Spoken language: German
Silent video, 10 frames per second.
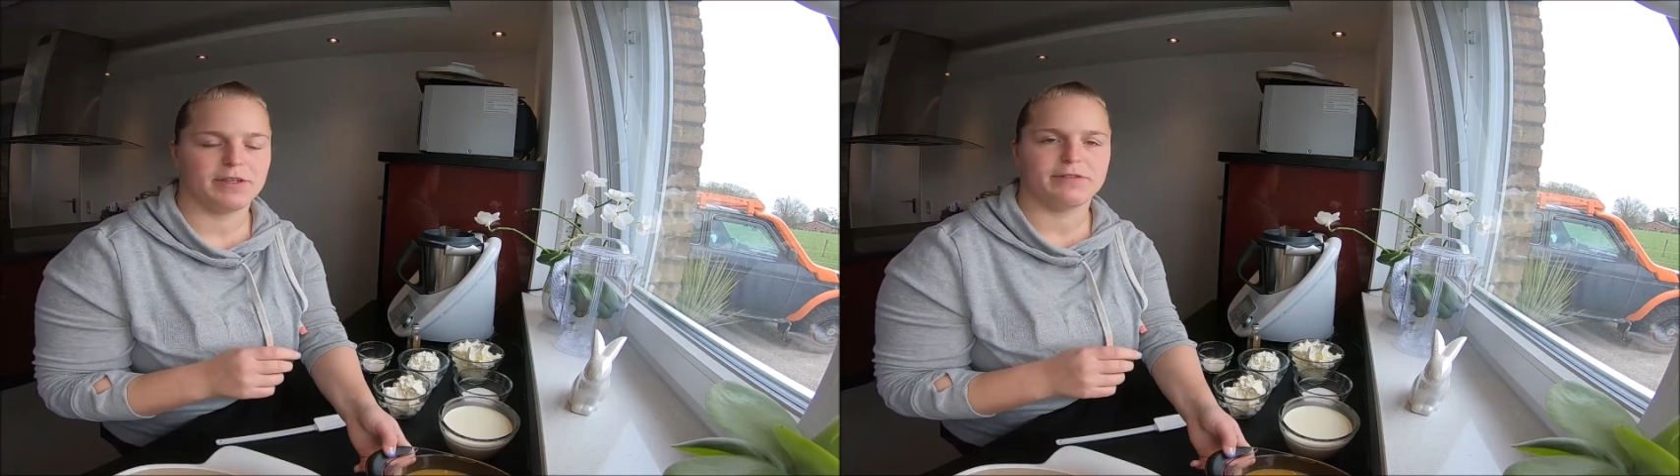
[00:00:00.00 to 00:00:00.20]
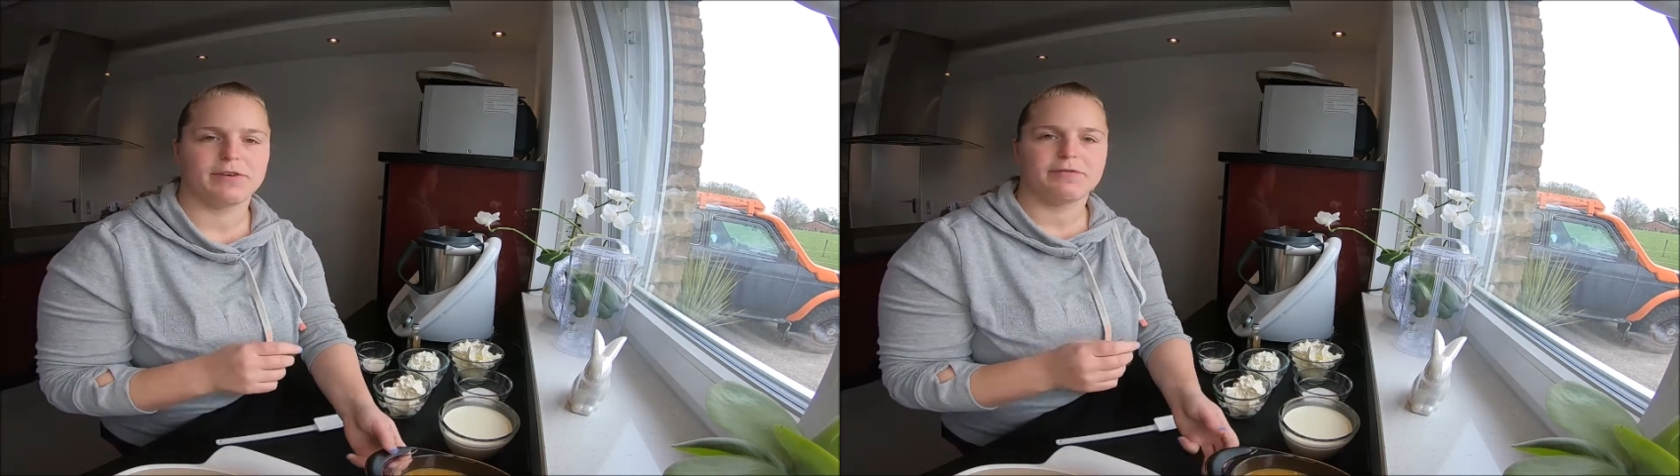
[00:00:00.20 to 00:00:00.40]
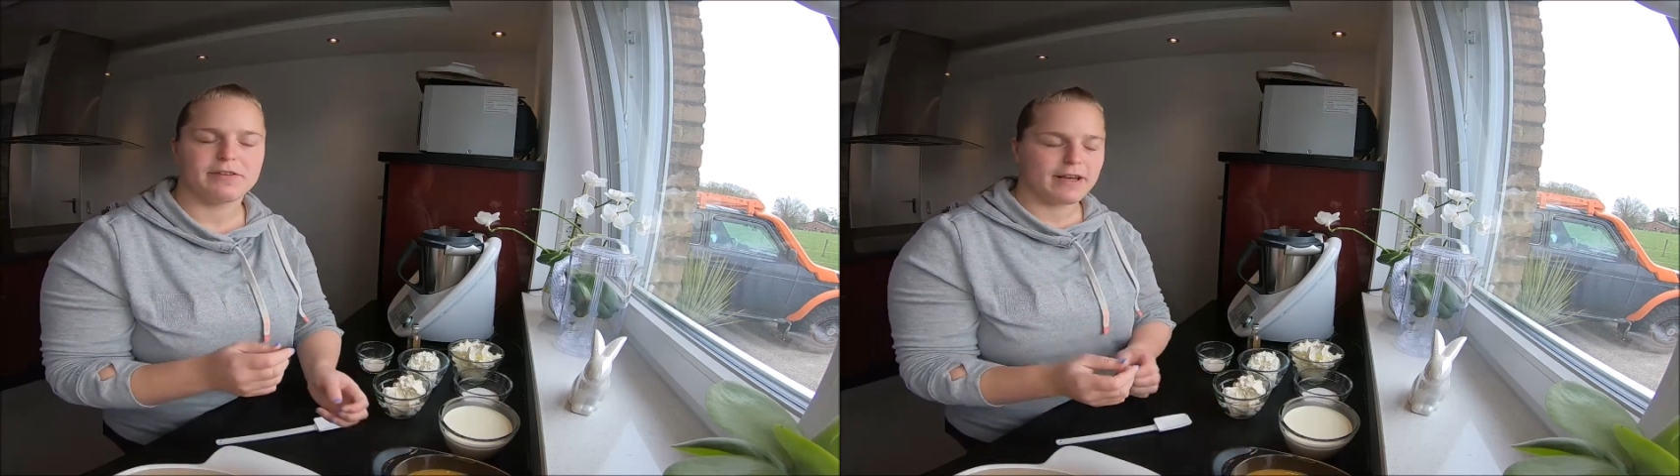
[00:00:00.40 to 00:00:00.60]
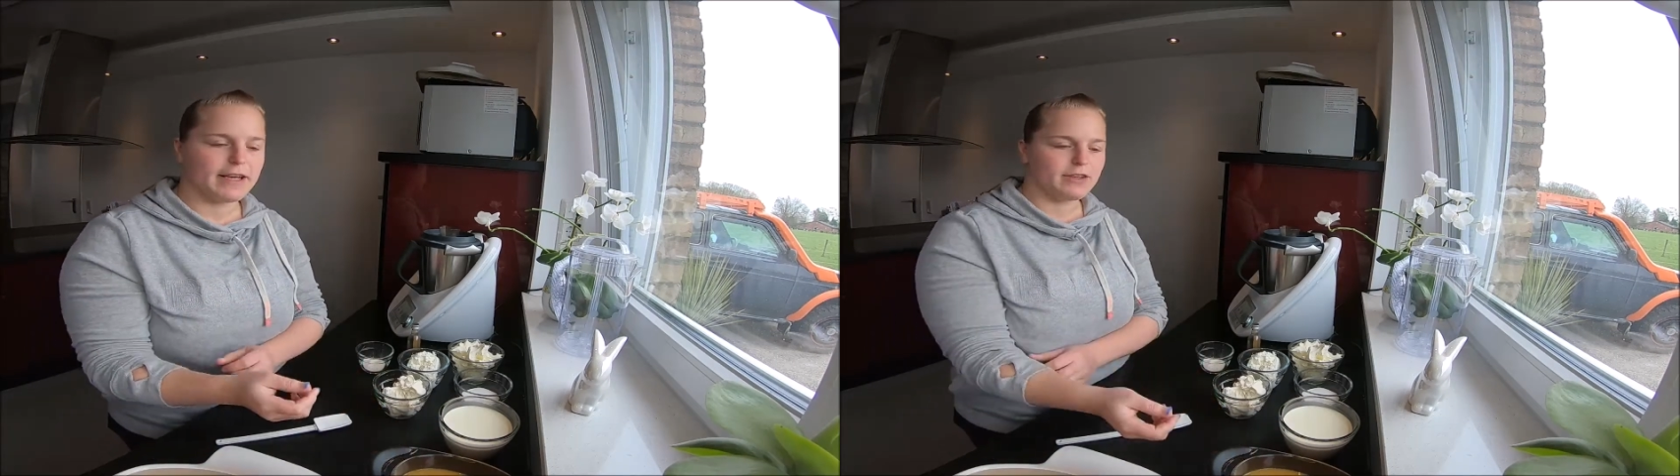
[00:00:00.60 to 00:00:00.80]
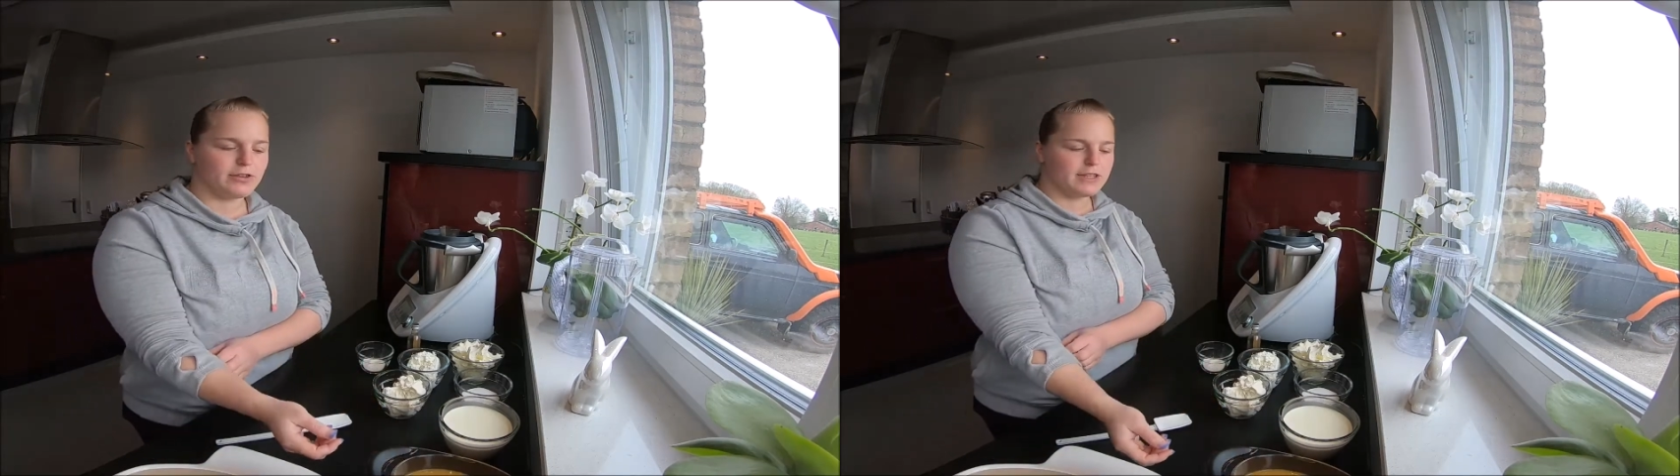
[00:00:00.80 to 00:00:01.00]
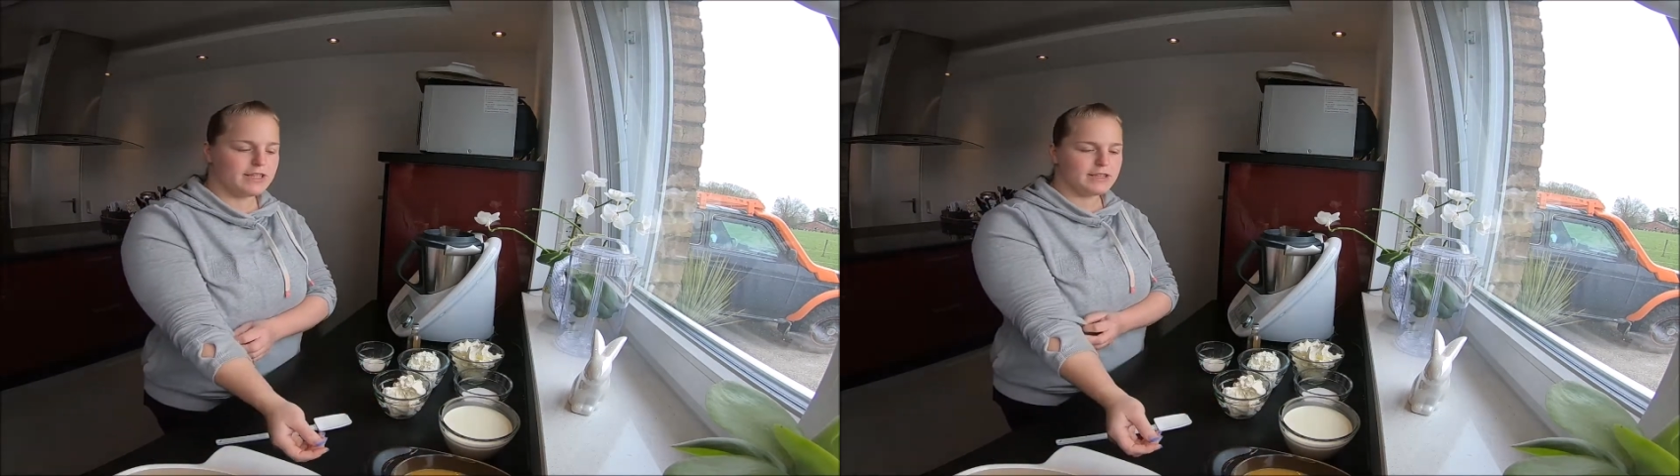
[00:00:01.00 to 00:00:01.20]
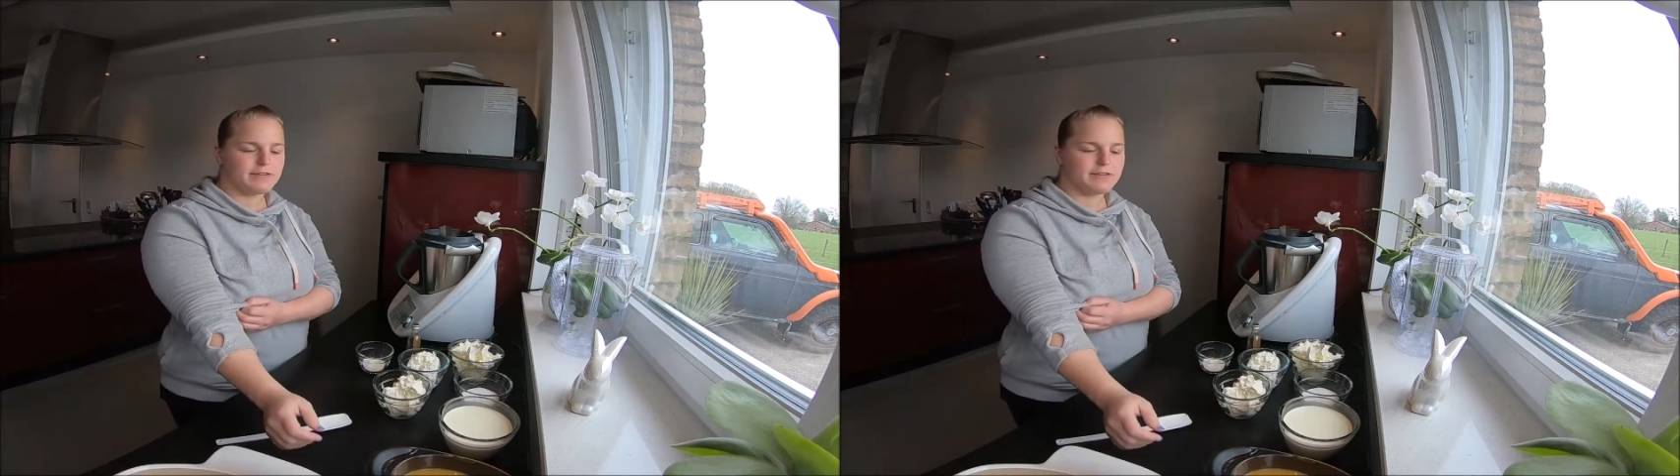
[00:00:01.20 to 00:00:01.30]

das zeige ich euch nicht,